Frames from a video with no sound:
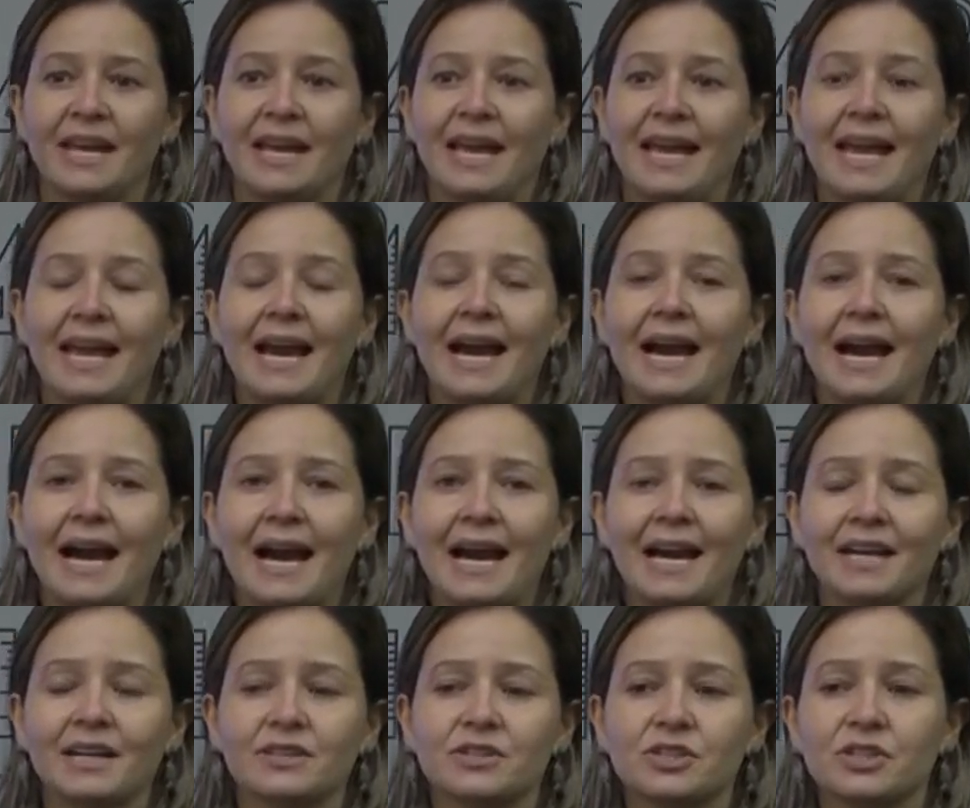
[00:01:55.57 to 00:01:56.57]
é a
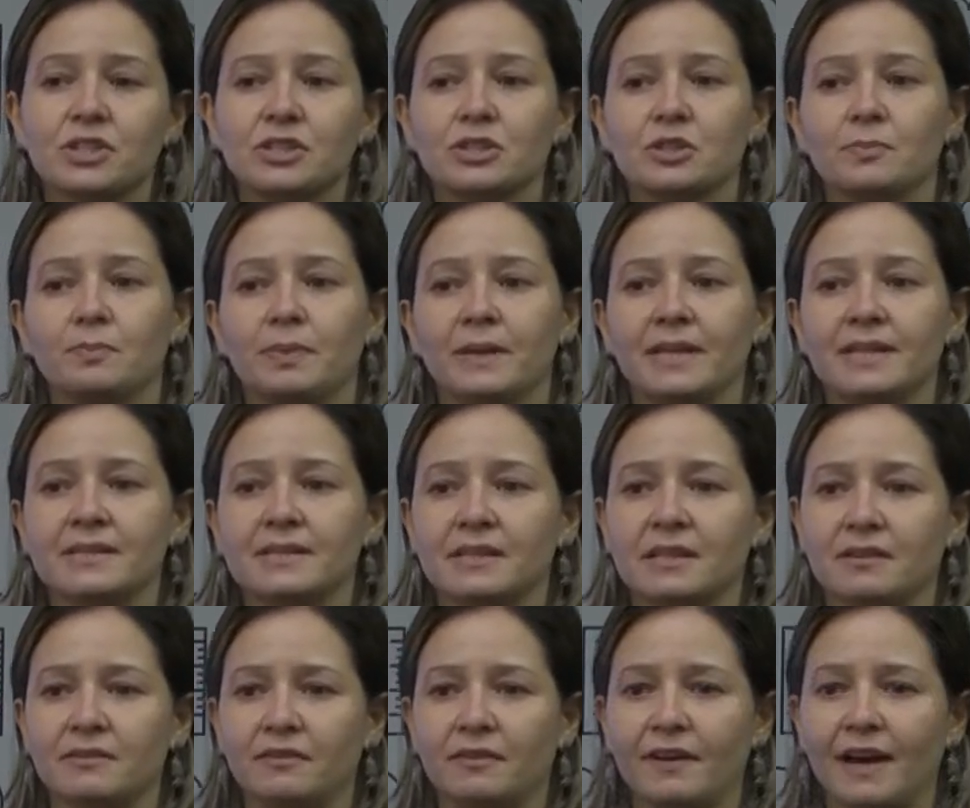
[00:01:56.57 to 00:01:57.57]
arte de
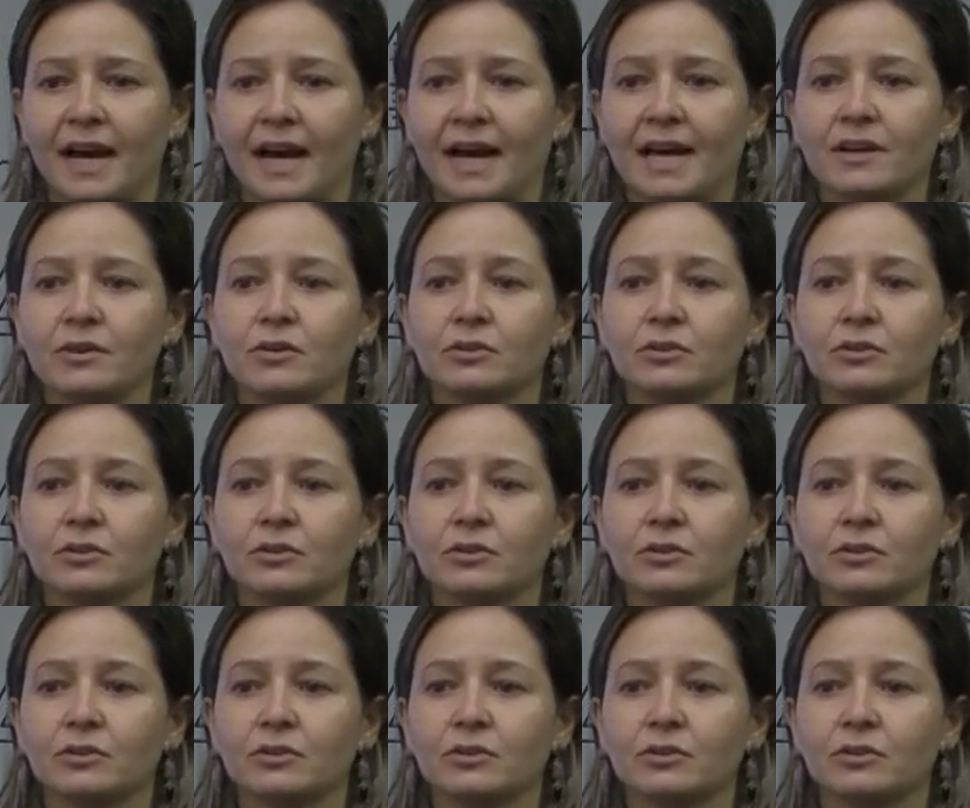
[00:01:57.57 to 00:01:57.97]
preservar